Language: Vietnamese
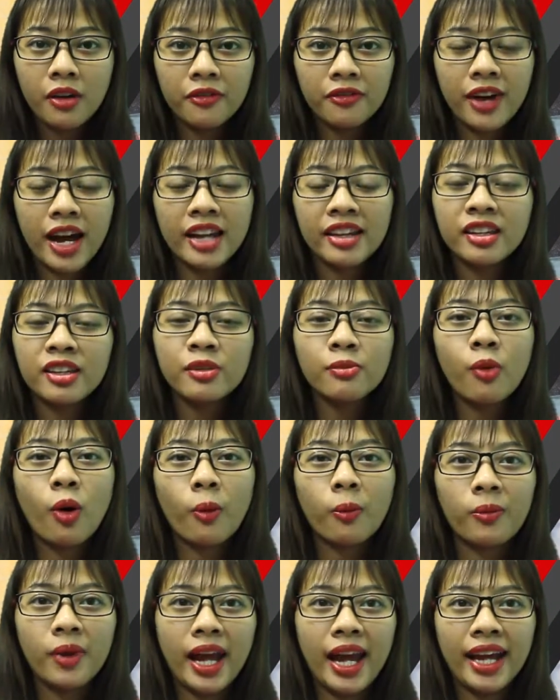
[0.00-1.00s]
Và như
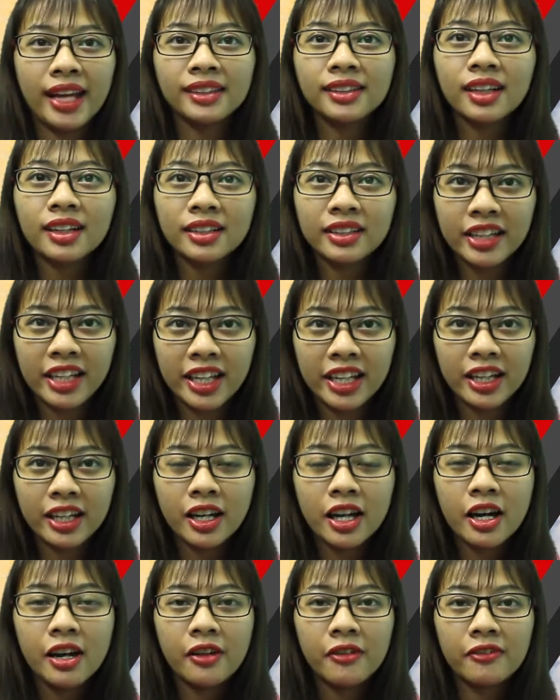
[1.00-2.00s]
một lẽ tất
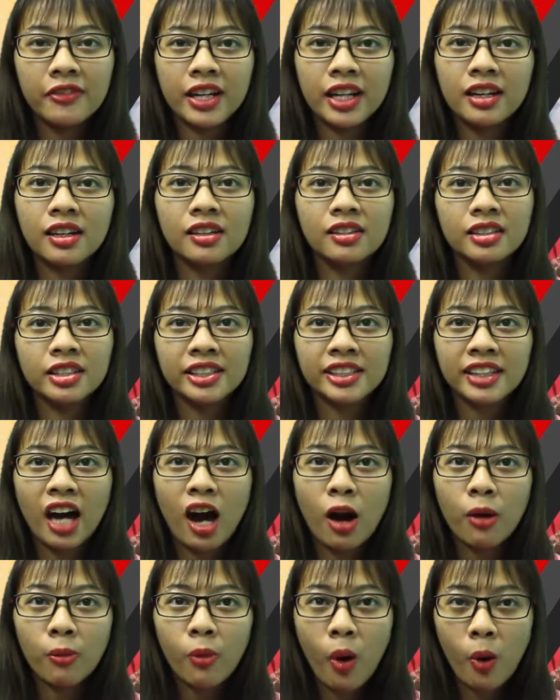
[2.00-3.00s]
nhiên, việc lựa
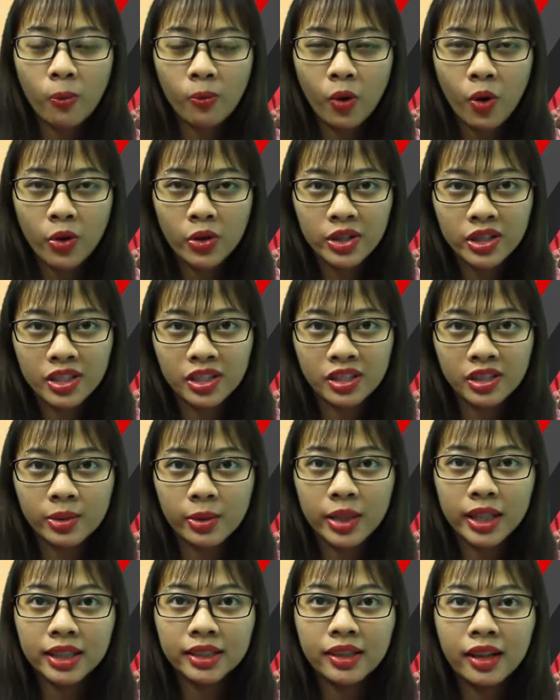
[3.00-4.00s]
chọn một ngôi trường uy